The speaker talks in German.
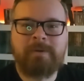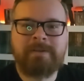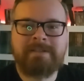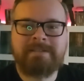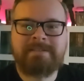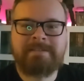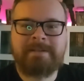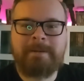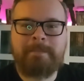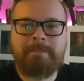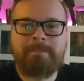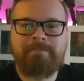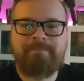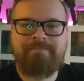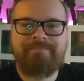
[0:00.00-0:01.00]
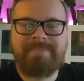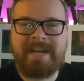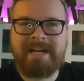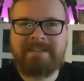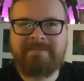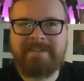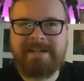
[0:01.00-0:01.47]
und ähm,
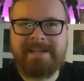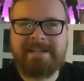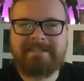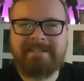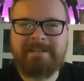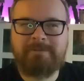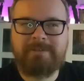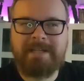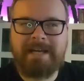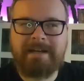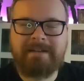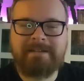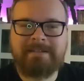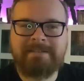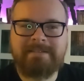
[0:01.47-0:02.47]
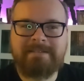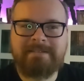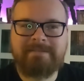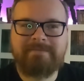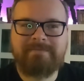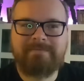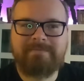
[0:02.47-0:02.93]
ja, ich war erst hin und her
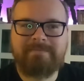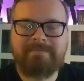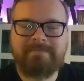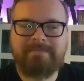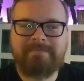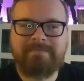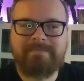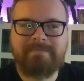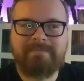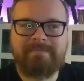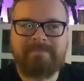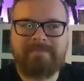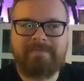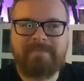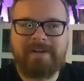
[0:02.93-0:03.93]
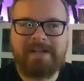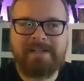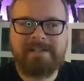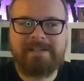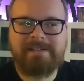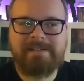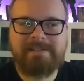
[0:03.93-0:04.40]
gerissen,
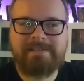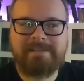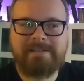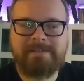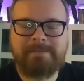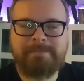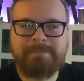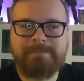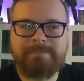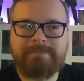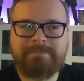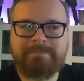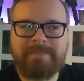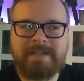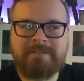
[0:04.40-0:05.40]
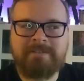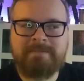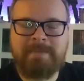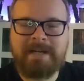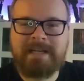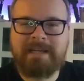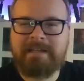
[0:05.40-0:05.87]
weil ähm, also
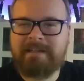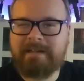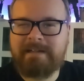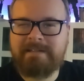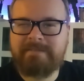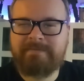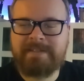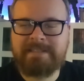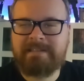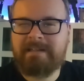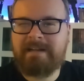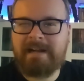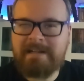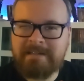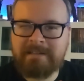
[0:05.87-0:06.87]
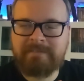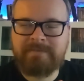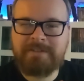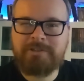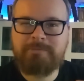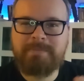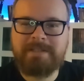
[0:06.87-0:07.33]
ich mache generell fast an allen
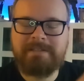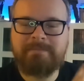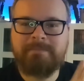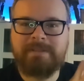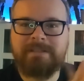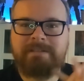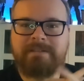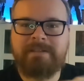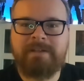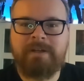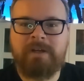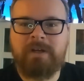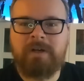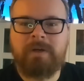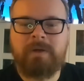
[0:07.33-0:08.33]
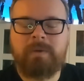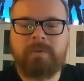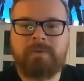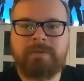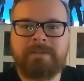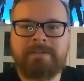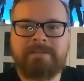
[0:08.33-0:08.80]
Gewinnspielen mit
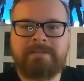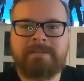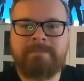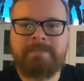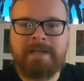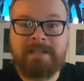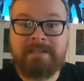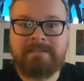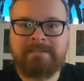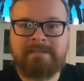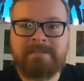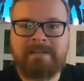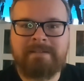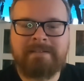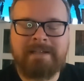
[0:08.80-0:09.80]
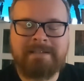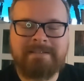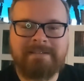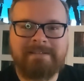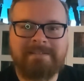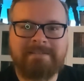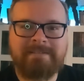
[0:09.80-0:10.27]
und ähm, ja, dass es dann
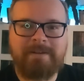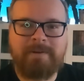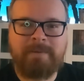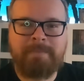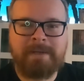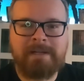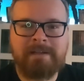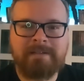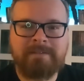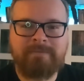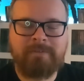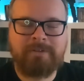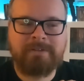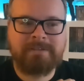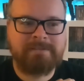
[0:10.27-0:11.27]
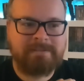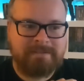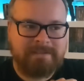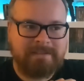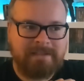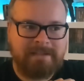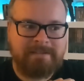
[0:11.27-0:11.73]
tatsächlich Sarah Butler geworden
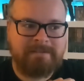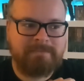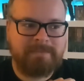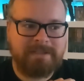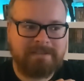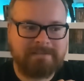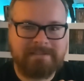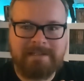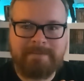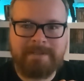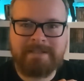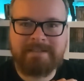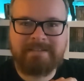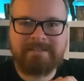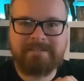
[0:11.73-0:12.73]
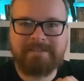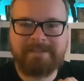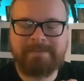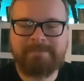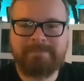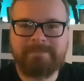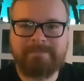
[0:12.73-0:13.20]
ist, äh, hätte ich mir selber nicht
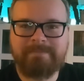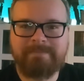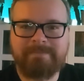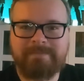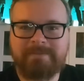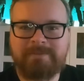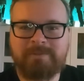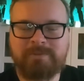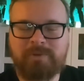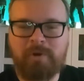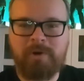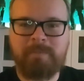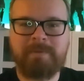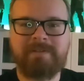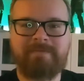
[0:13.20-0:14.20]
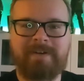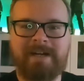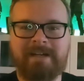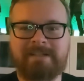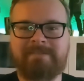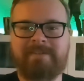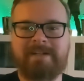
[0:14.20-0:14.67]
ähm, zu träumen
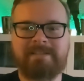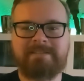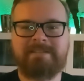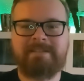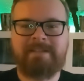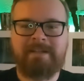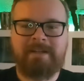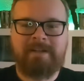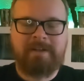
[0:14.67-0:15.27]
gewagt quasi.